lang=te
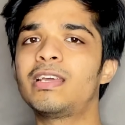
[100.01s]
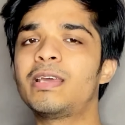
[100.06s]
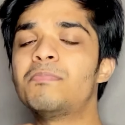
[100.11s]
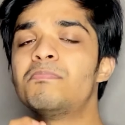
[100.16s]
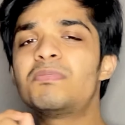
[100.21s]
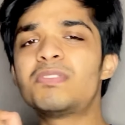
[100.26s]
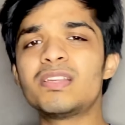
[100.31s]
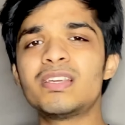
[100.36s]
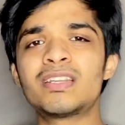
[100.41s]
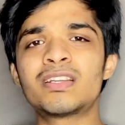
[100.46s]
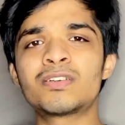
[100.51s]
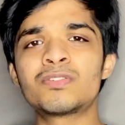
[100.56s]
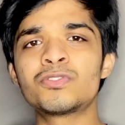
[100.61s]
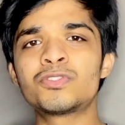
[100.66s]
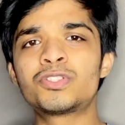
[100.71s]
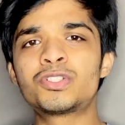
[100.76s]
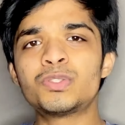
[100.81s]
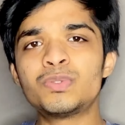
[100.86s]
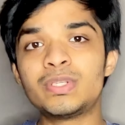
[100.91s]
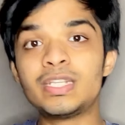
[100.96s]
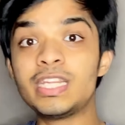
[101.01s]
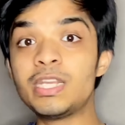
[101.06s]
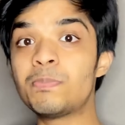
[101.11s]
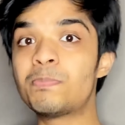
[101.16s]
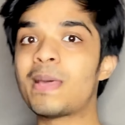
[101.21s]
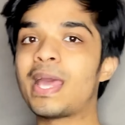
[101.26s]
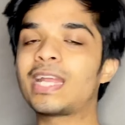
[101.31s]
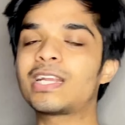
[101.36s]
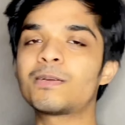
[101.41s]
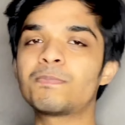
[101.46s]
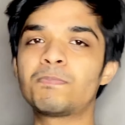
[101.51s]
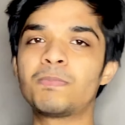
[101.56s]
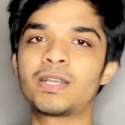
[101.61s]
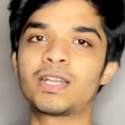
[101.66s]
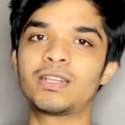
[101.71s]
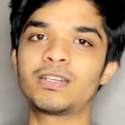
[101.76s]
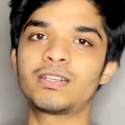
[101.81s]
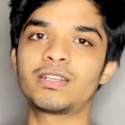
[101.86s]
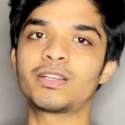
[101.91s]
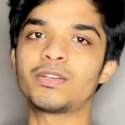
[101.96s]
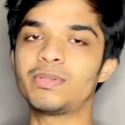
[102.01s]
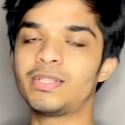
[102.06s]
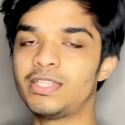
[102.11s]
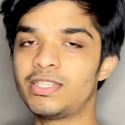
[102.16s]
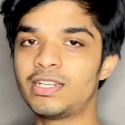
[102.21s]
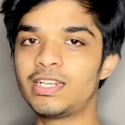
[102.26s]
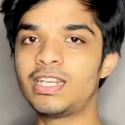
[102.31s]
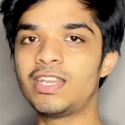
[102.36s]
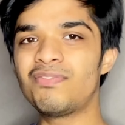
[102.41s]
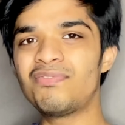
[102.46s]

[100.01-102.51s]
ఎంసీఎన్ అనొచ్చు నేను బ్యాకప్ అని అంటున్నాను ఎందుకంటే